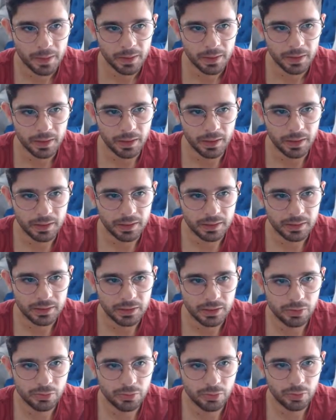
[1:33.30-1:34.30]
E,
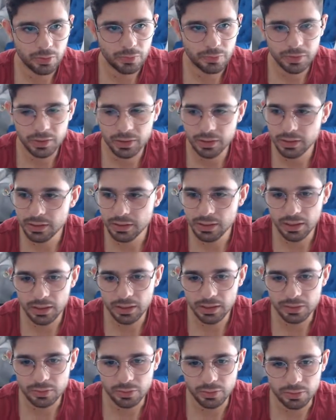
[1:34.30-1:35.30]
Queen of the
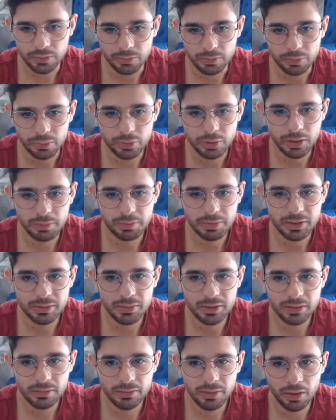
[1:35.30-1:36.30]
Legion. Burada bizim
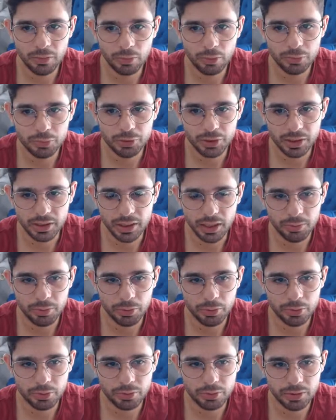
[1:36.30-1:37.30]
isimler olmayacak galiba
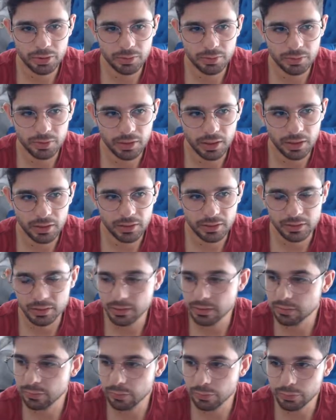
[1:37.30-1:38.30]
gördüğünüz gibi
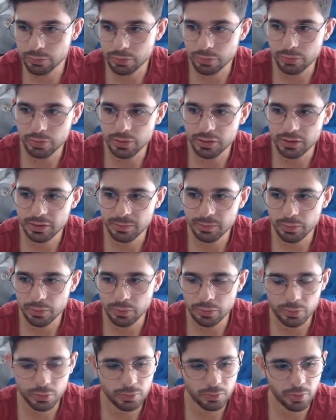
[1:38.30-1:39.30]
e, oyuncunun ismi
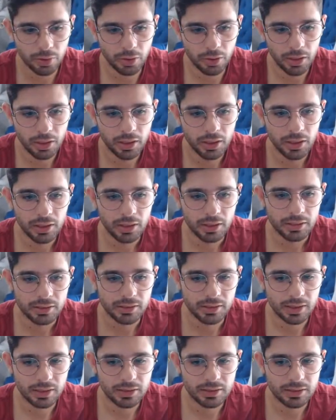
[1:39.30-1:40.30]
gözükmüyor.
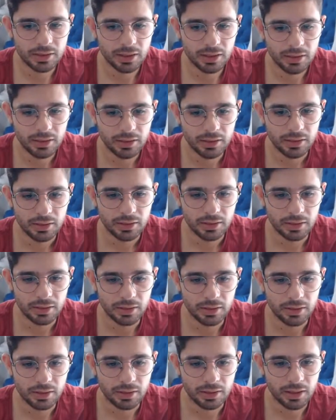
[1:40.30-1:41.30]
Sadece
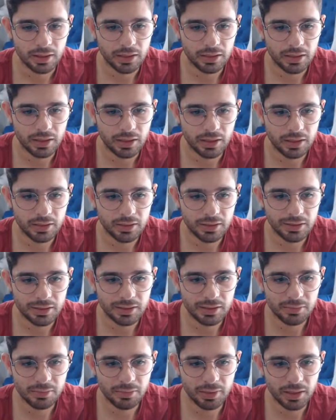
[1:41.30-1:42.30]
e, karakterlerin
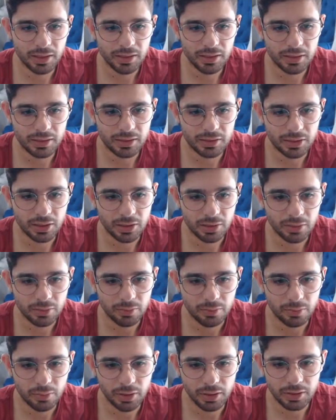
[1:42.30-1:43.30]
isimleri yazacak.
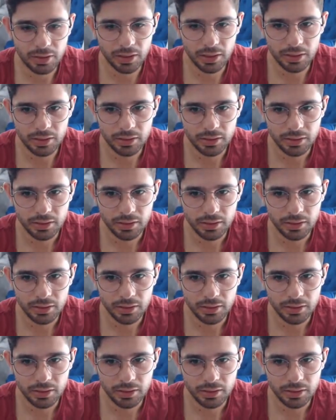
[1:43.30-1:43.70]
Bu arada